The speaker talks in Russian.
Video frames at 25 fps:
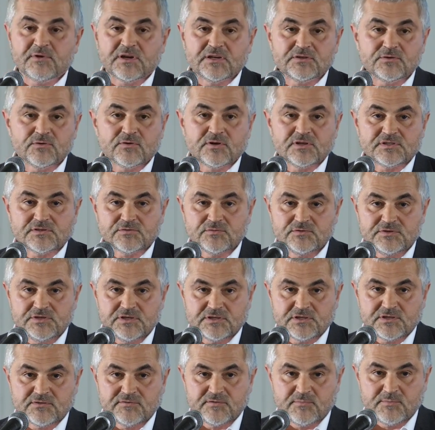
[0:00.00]
которые
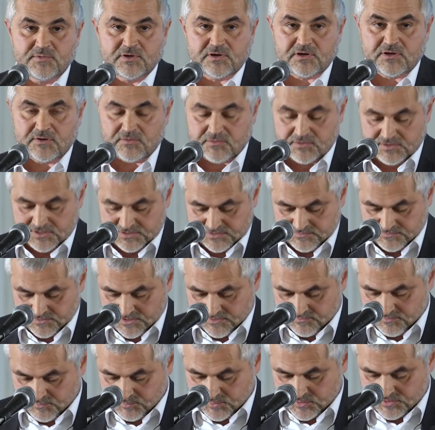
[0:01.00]
студенты выбирают для
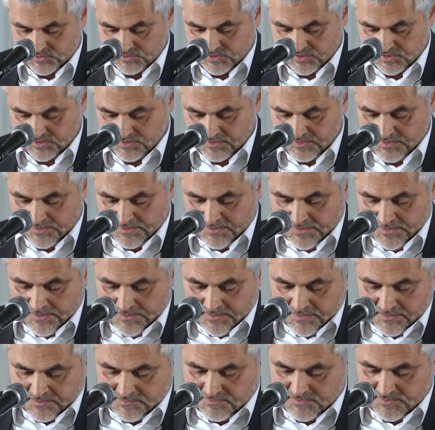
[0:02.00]
своих выпускных
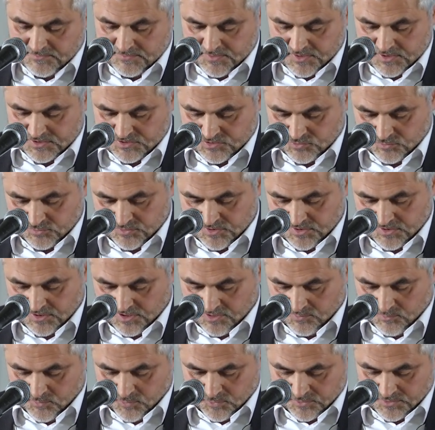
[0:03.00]
квалификационных
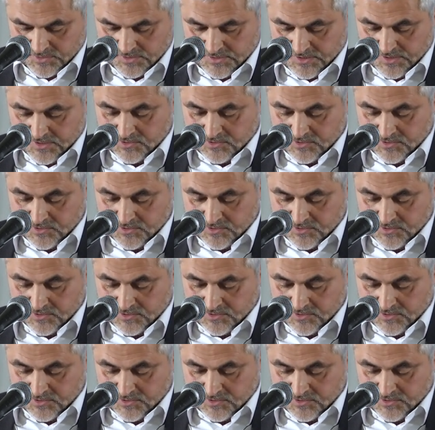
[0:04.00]
работ.